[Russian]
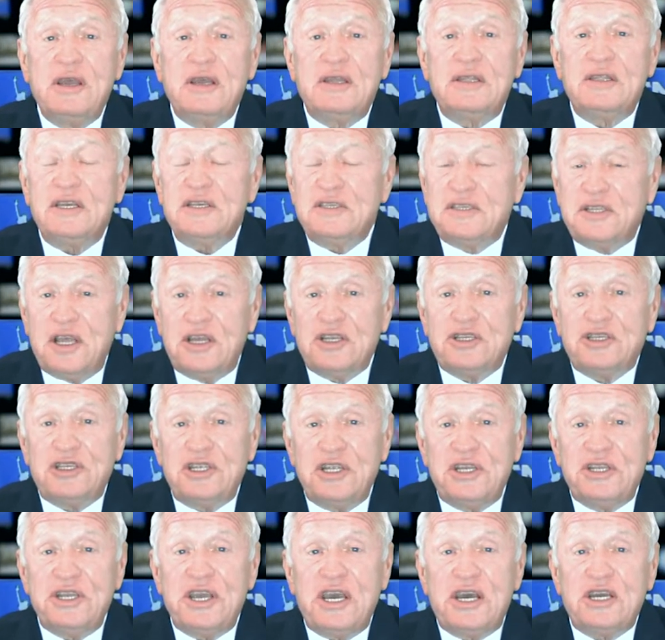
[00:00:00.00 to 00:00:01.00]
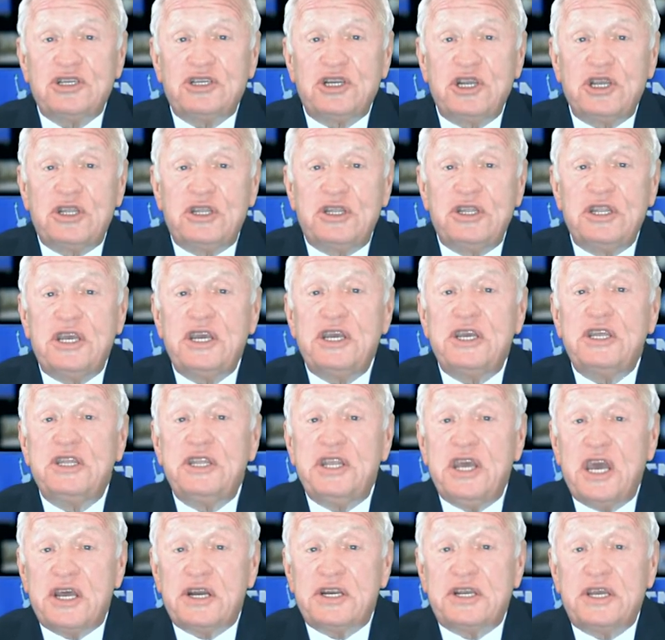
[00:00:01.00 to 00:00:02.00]
достаточно неожиданной
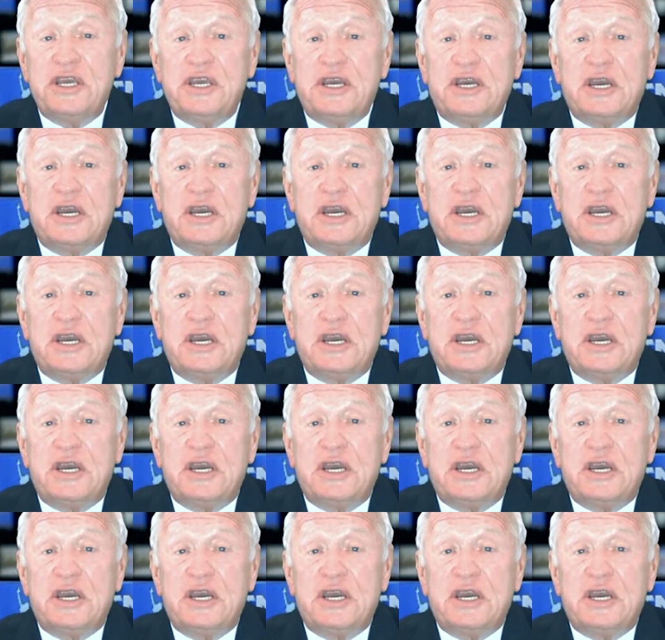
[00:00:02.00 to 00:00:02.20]
энергии,